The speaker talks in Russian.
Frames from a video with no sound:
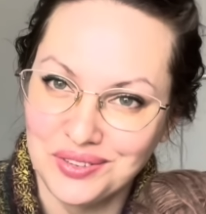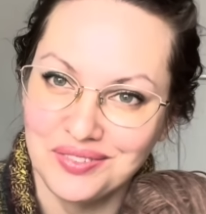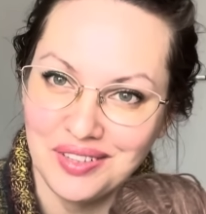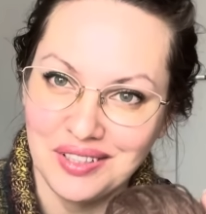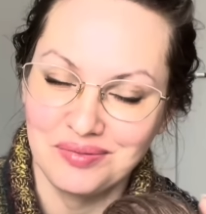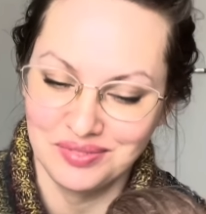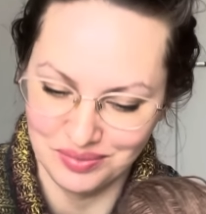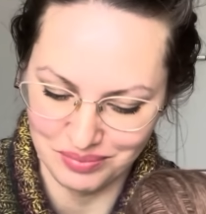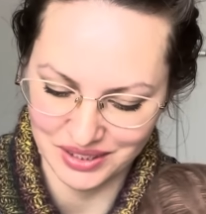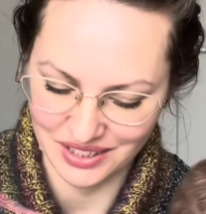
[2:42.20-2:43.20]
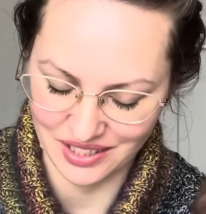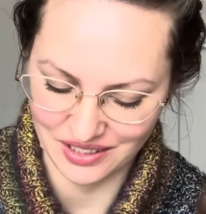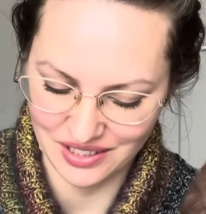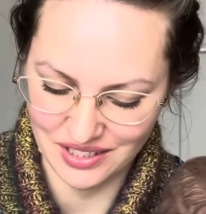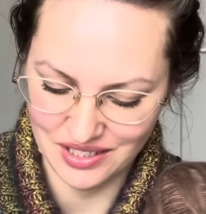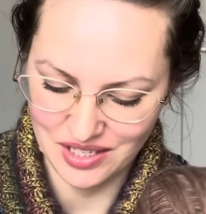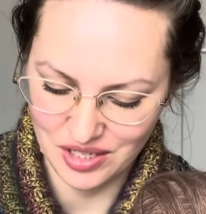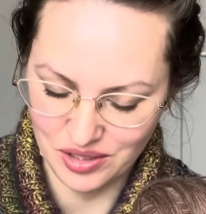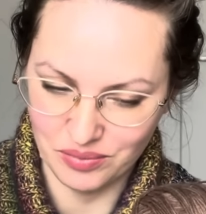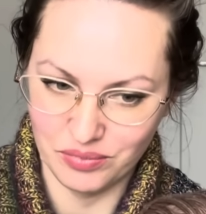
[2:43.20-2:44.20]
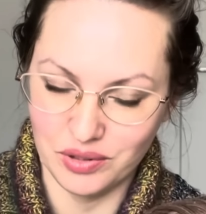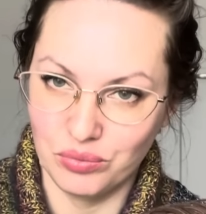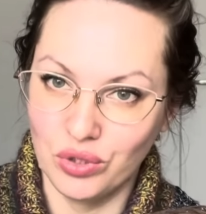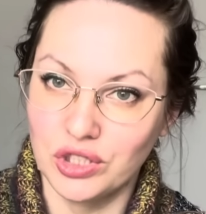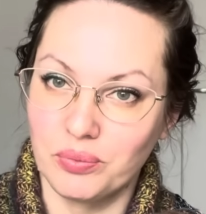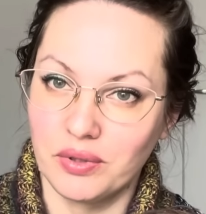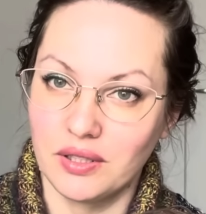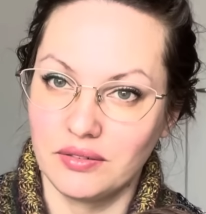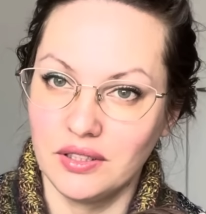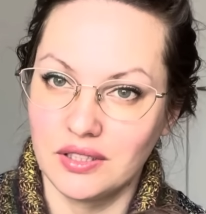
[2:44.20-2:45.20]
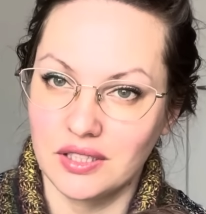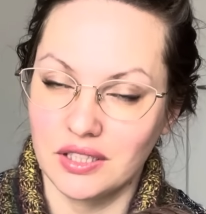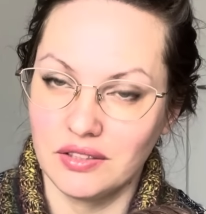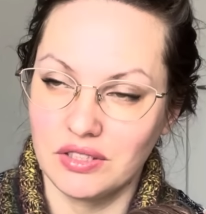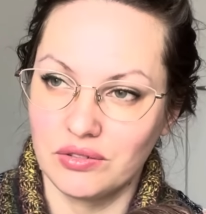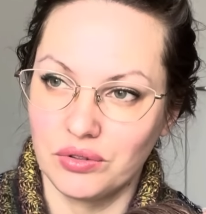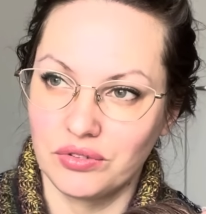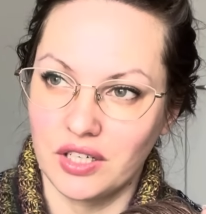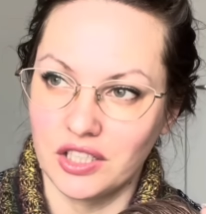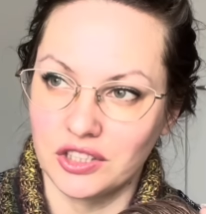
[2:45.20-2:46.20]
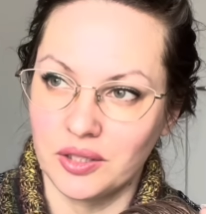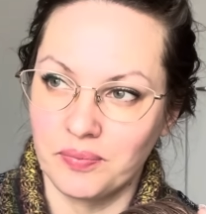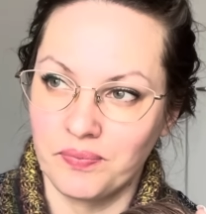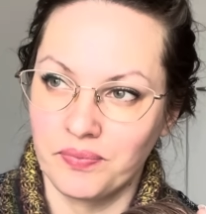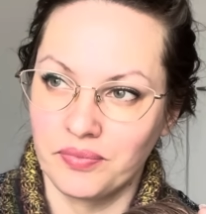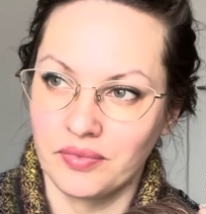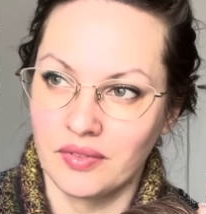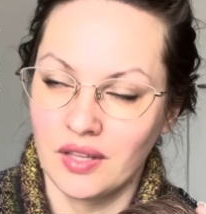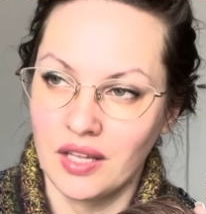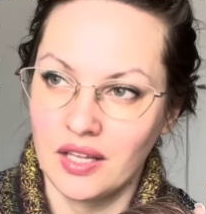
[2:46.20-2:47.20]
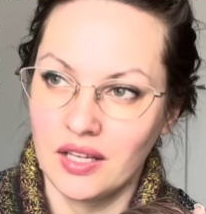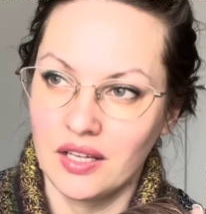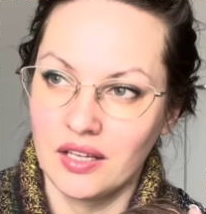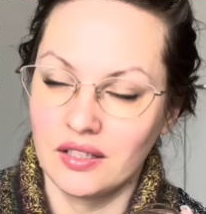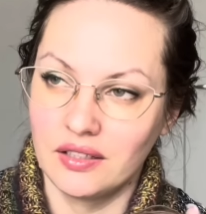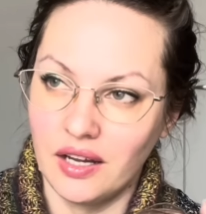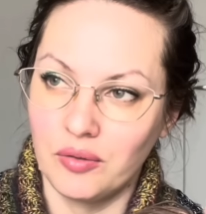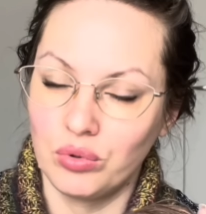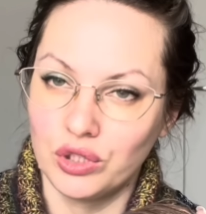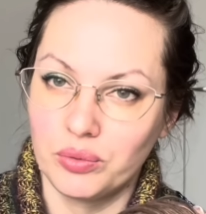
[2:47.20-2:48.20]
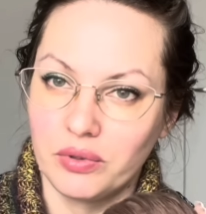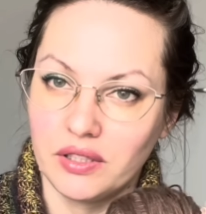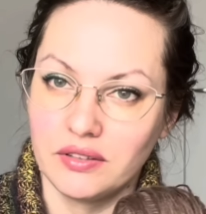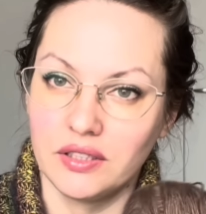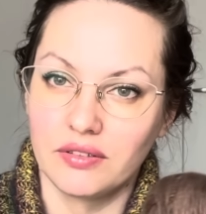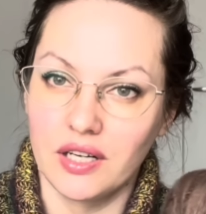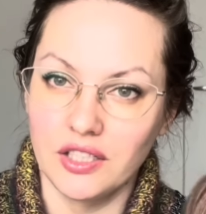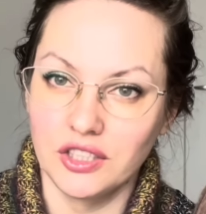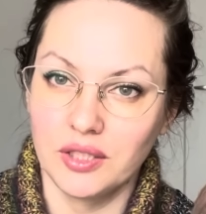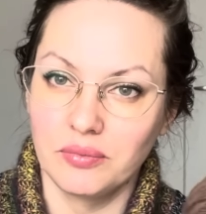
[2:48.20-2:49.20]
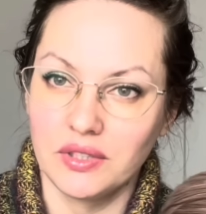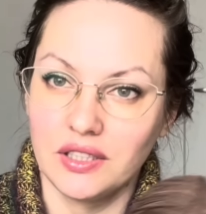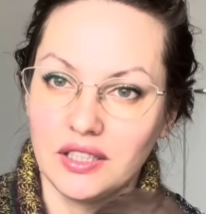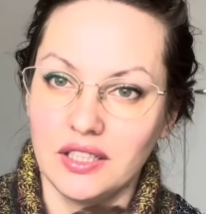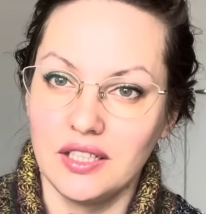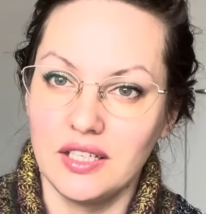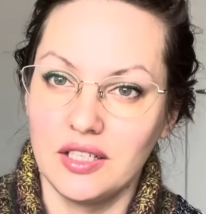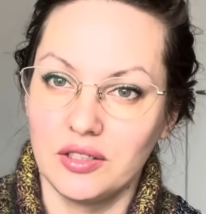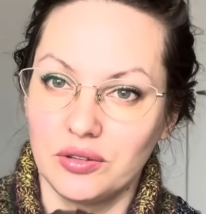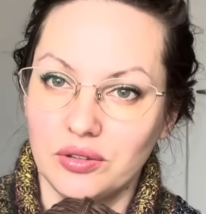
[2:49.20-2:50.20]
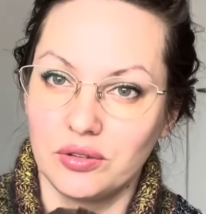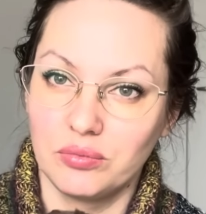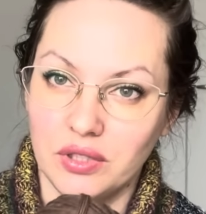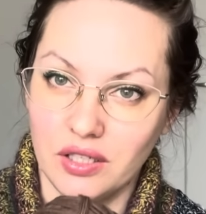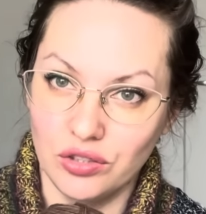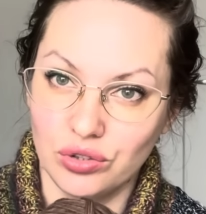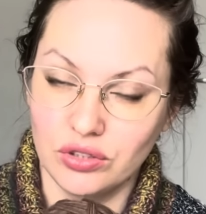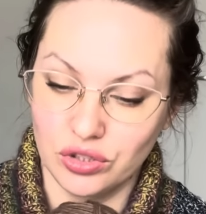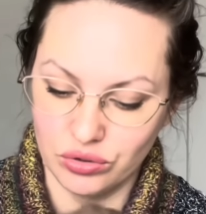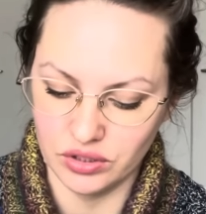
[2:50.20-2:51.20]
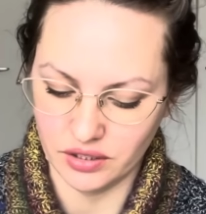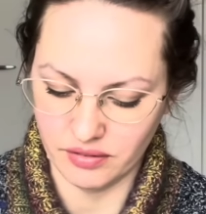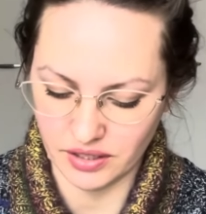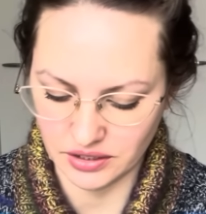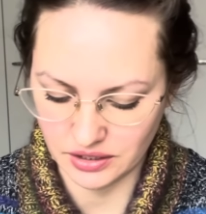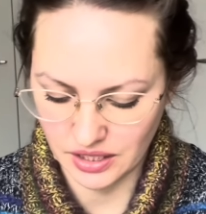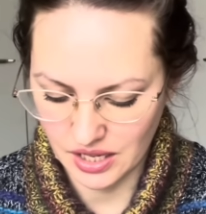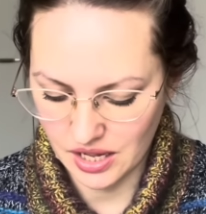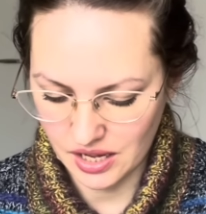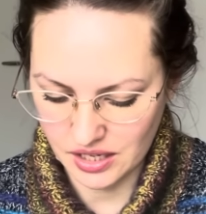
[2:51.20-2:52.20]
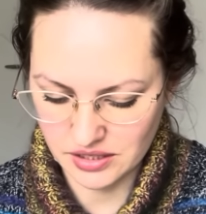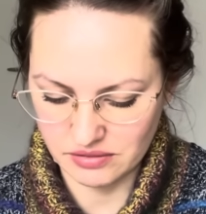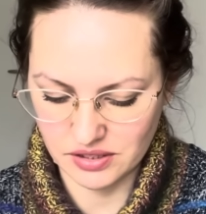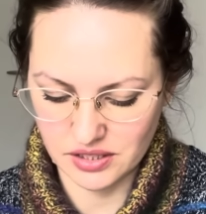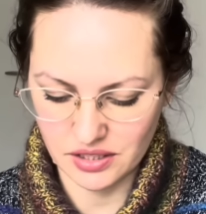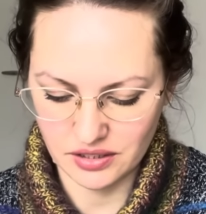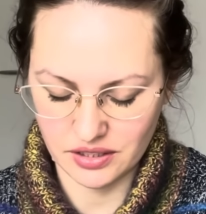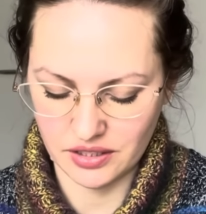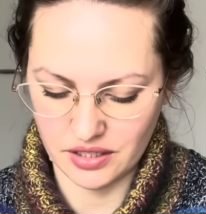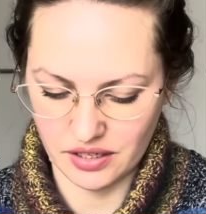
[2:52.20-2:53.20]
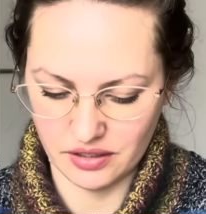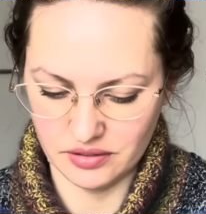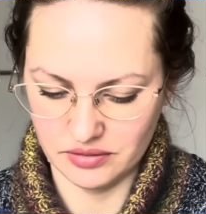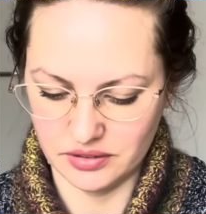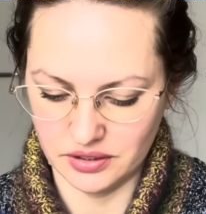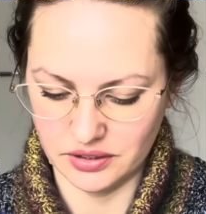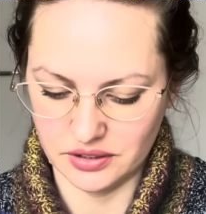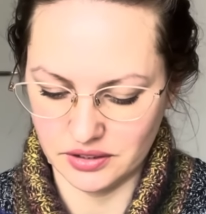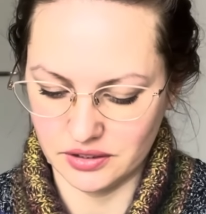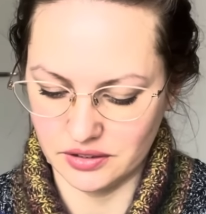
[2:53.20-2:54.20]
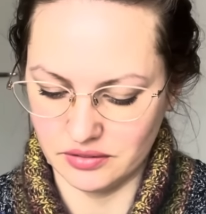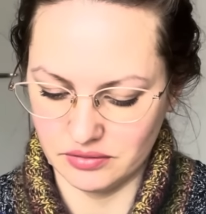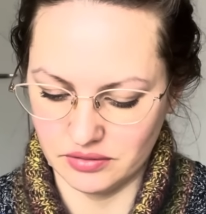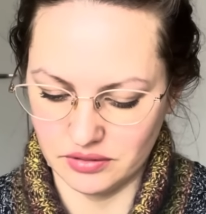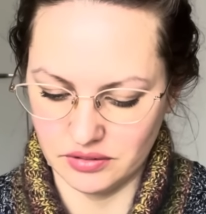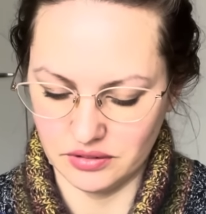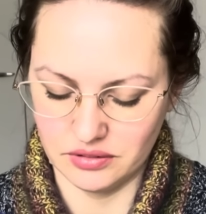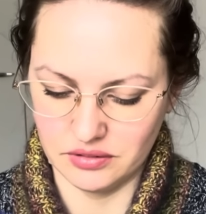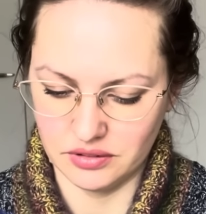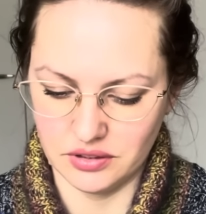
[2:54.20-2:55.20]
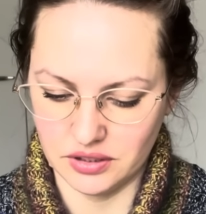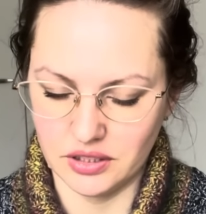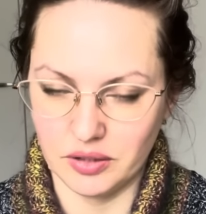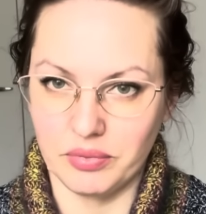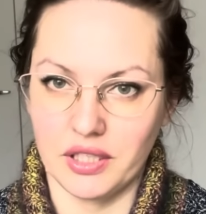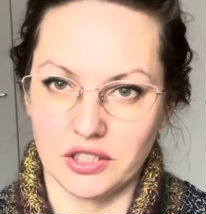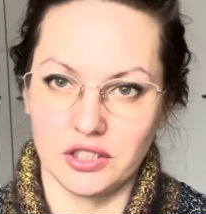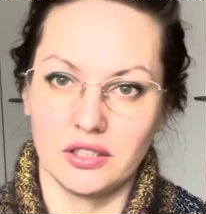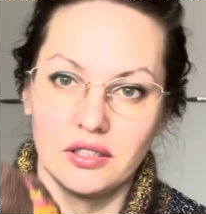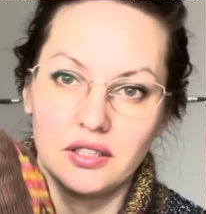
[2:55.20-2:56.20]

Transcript: еще два мотка. Больше половины, скорее всего, в каждом. Да, больше половины в каждом, и у меня еще на что-то хватит. А связала я из, из этой пряжи